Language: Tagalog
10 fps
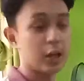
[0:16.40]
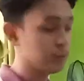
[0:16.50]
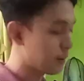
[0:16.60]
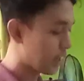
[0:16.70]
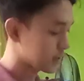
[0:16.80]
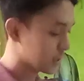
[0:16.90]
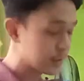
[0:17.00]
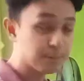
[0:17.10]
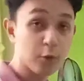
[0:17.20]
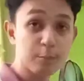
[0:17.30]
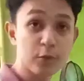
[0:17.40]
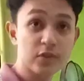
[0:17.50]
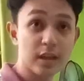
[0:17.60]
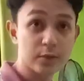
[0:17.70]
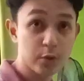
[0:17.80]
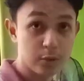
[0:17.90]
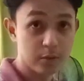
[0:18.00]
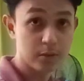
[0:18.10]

Ano ba ang naging purpose nito?